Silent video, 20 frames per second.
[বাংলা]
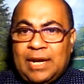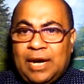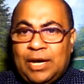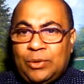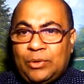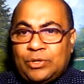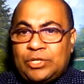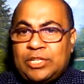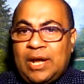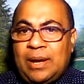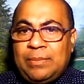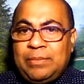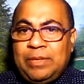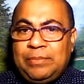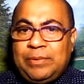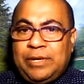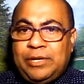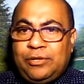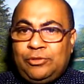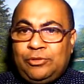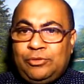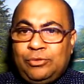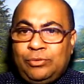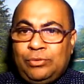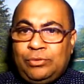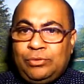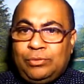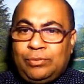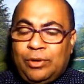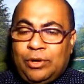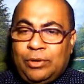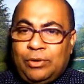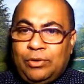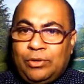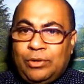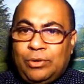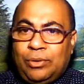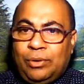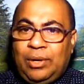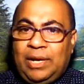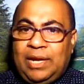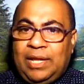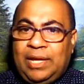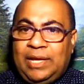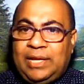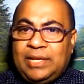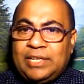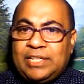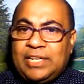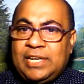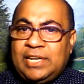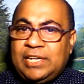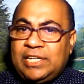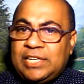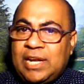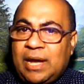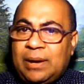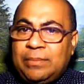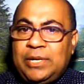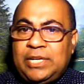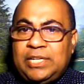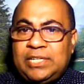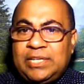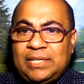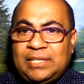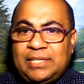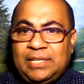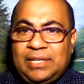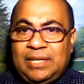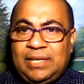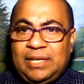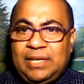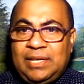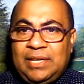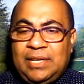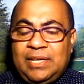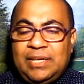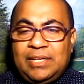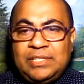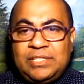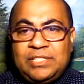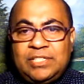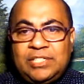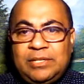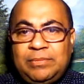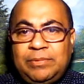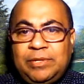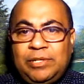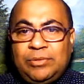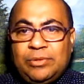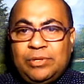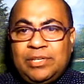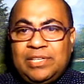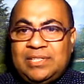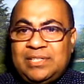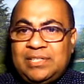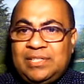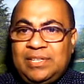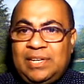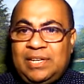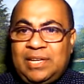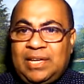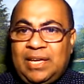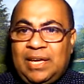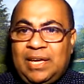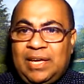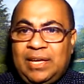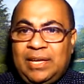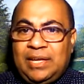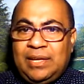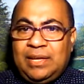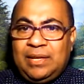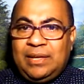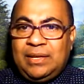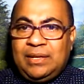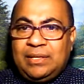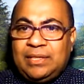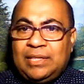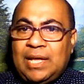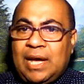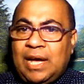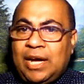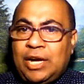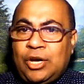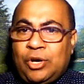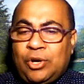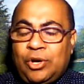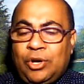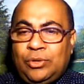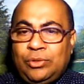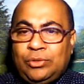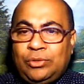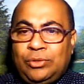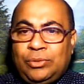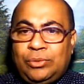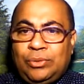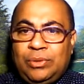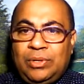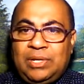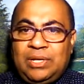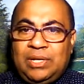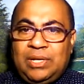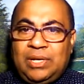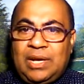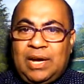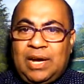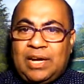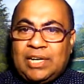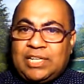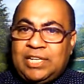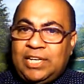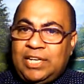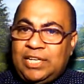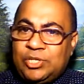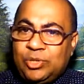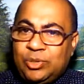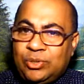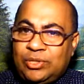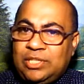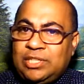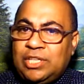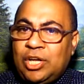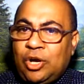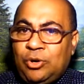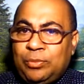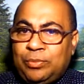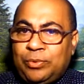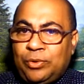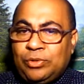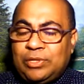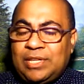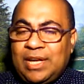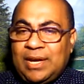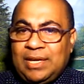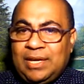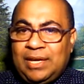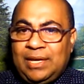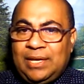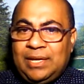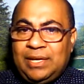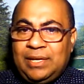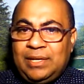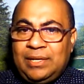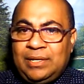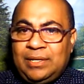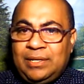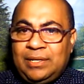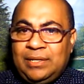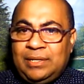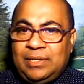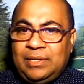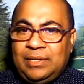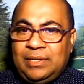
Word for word: তাদের কারো স্বামী মৃত্যু বরণ করলে সেই স্বামীর সাথে জীবিত স্ত্রীকে দাহ করা হতো আর সেই সতীদাহ প্রথাকে